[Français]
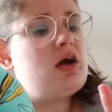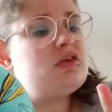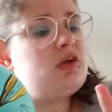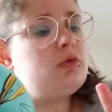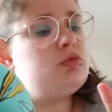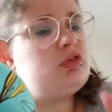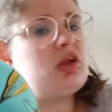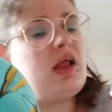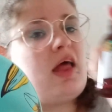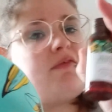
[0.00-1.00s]
un gel
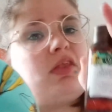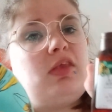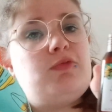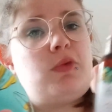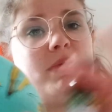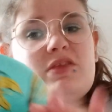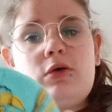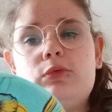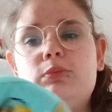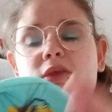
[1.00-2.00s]
douche à la vanille, format
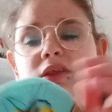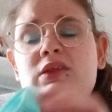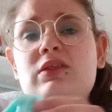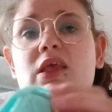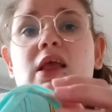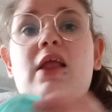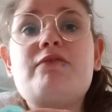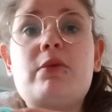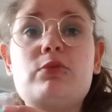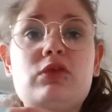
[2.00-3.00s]
50 minutes, et la
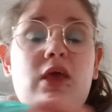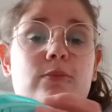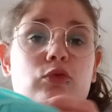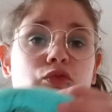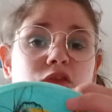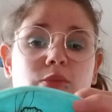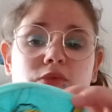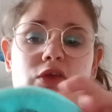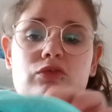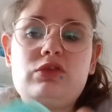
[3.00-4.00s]
fameuse crème que je vous ai
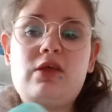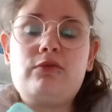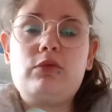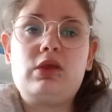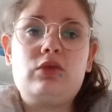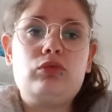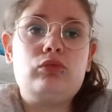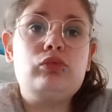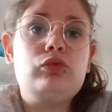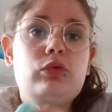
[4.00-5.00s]
montré juste avant et du
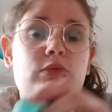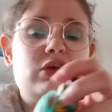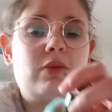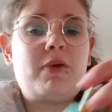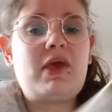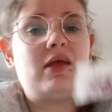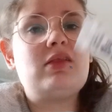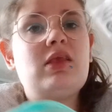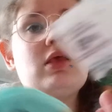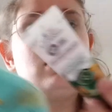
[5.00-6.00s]
coup que moi j'avais pas
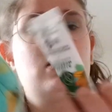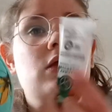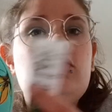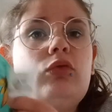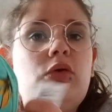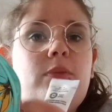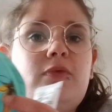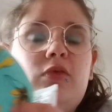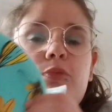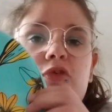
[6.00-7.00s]
garder dans la
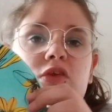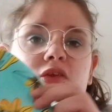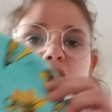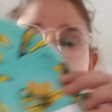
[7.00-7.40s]
petite pochette.